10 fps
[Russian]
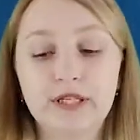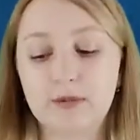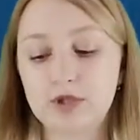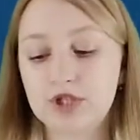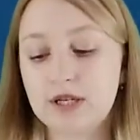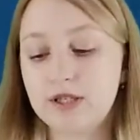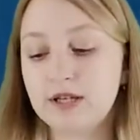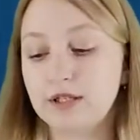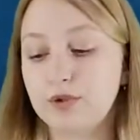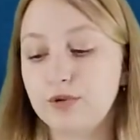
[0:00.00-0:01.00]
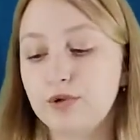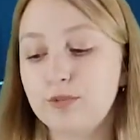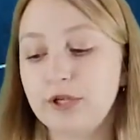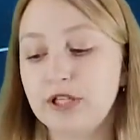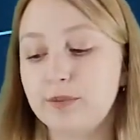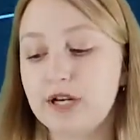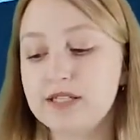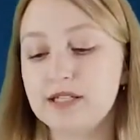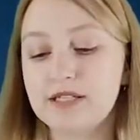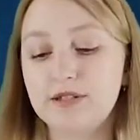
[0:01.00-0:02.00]
не мешала Анатолию принимать
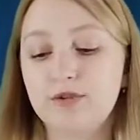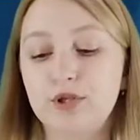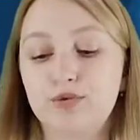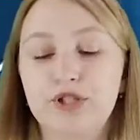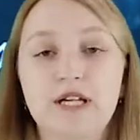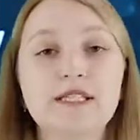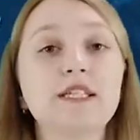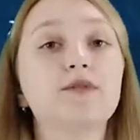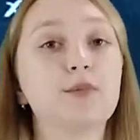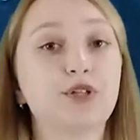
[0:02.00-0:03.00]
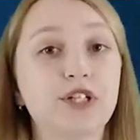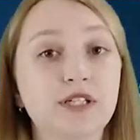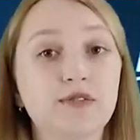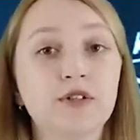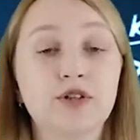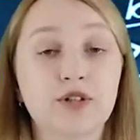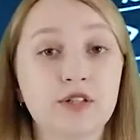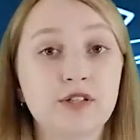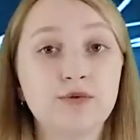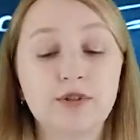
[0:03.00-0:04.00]
активное участие в общественной
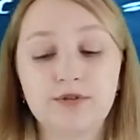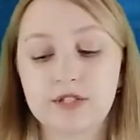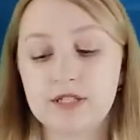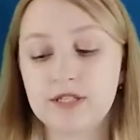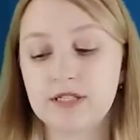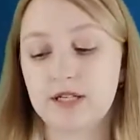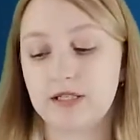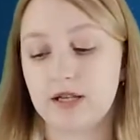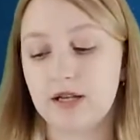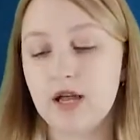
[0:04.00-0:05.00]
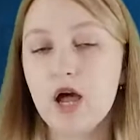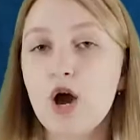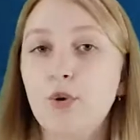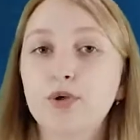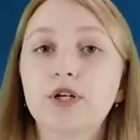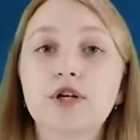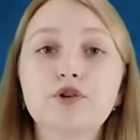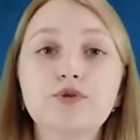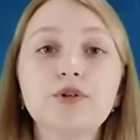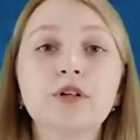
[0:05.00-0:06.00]
жизни университета. Он
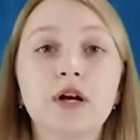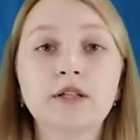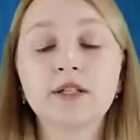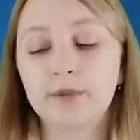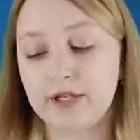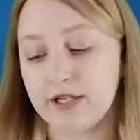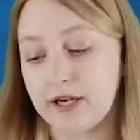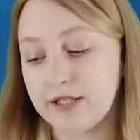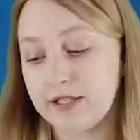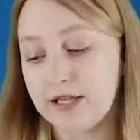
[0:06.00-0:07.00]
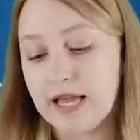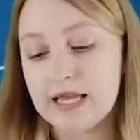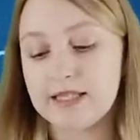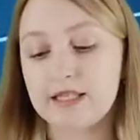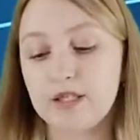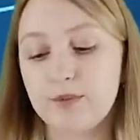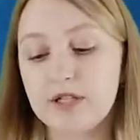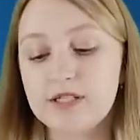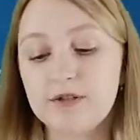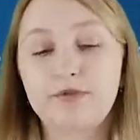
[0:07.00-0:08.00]
хорошо играл на баяне,
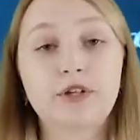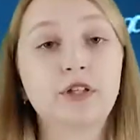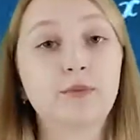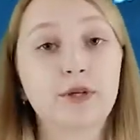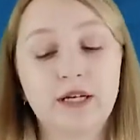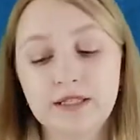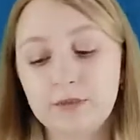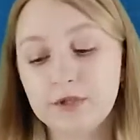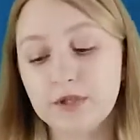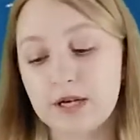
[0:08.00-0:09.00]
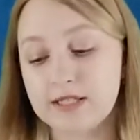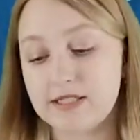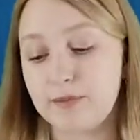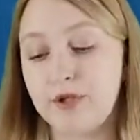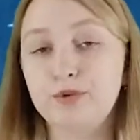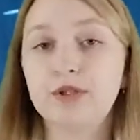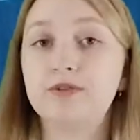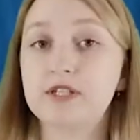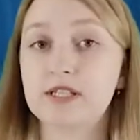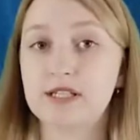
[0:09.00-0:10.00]
занимался в фортепианном классе при
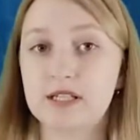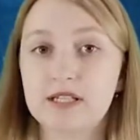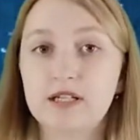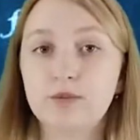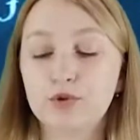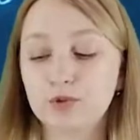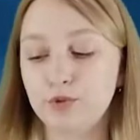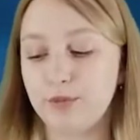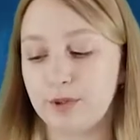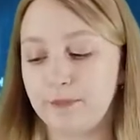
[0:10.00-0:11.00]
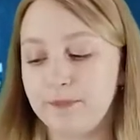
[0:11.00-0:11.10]
университетском клубе.